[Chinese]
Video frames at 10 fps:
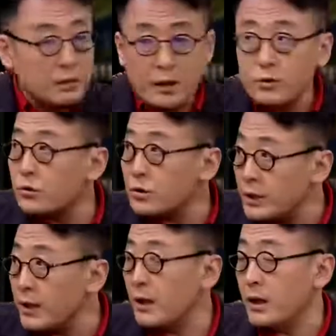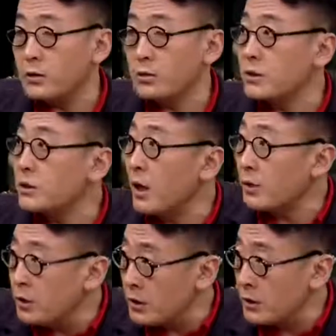他就说这个就是
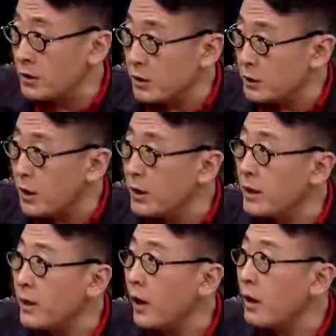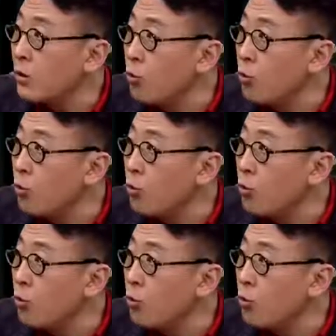让你这个人类啊。